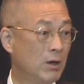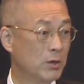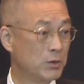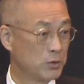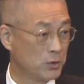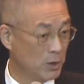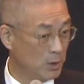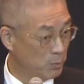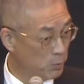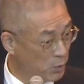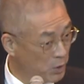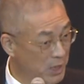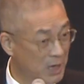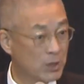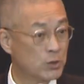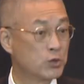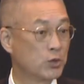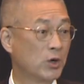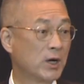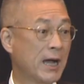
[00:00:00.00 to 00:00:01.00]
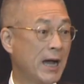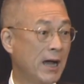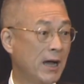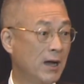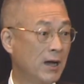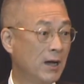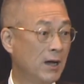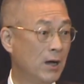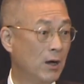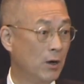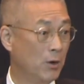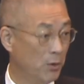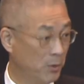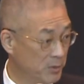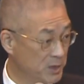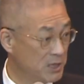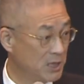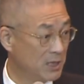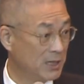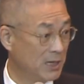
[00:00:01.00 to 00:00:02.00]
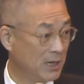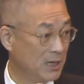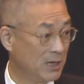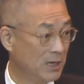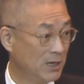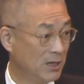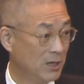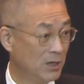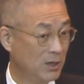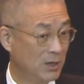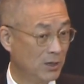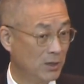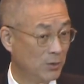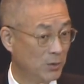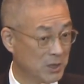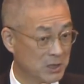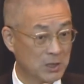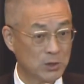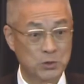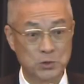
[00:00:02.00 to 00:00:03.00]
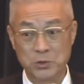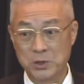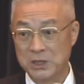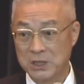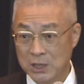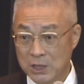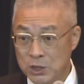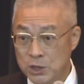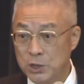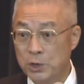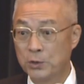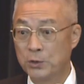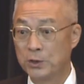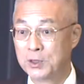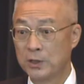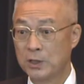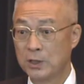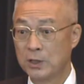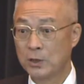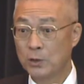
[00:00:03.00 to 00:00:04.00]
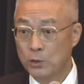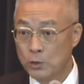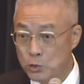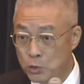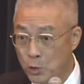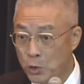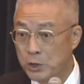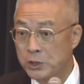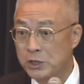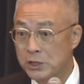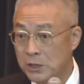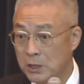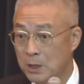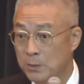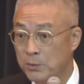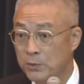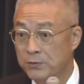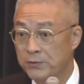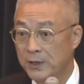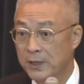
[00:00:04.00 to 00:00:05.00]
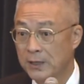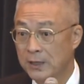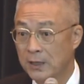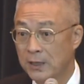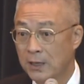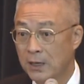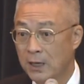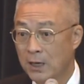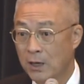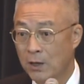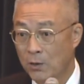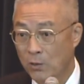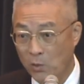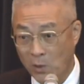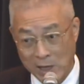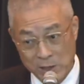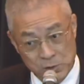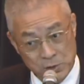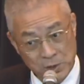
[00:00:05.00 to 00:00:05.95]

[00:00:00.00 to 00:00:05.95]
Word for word: 所以不能锁卡。我们现在卫生署已经就弱势的部分完